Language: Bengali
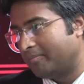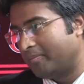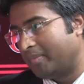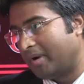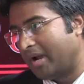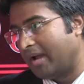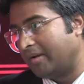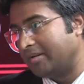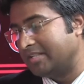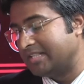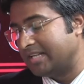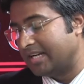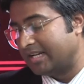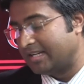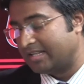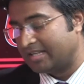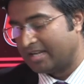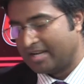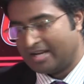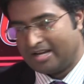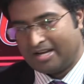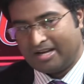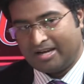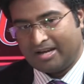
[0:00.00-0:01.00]
প্রায় সেই
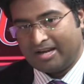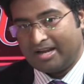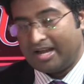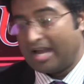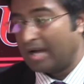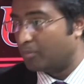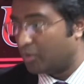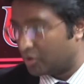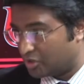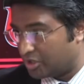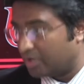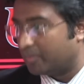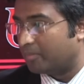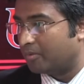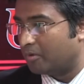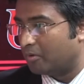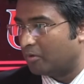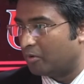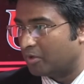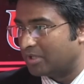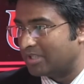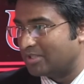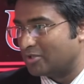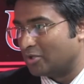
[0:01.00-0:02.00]
এক বছর
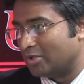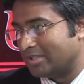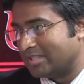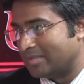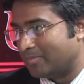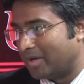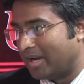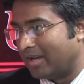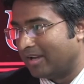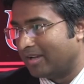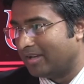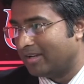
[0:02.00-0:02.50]
হতে চলেছে প্রায়